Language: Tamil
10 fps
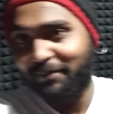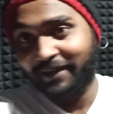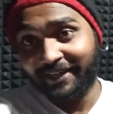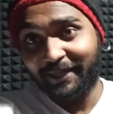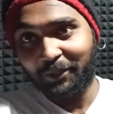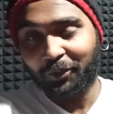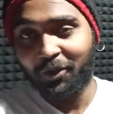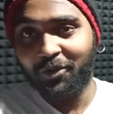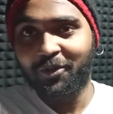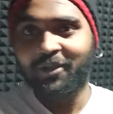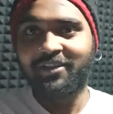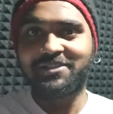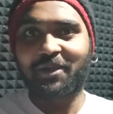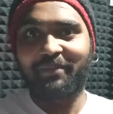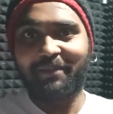தான் நம்ம இருக்கோம்
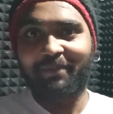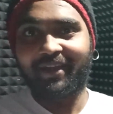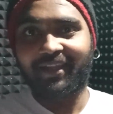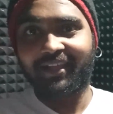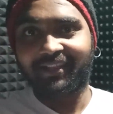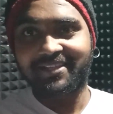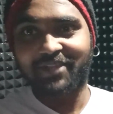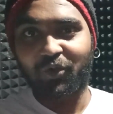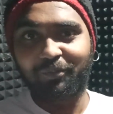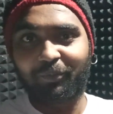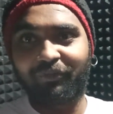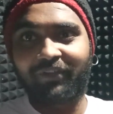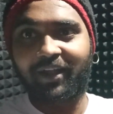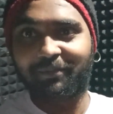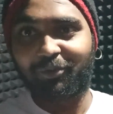ஸோ அப்படியே பாருங்கள் அந்த சவுண்ட்
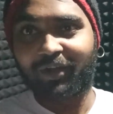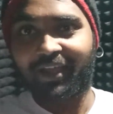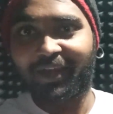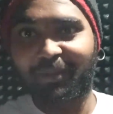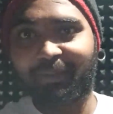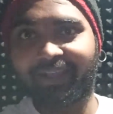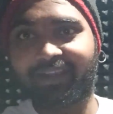ப்ரூஃப் கார்ட்போர்ட்லாம் எல்லாமே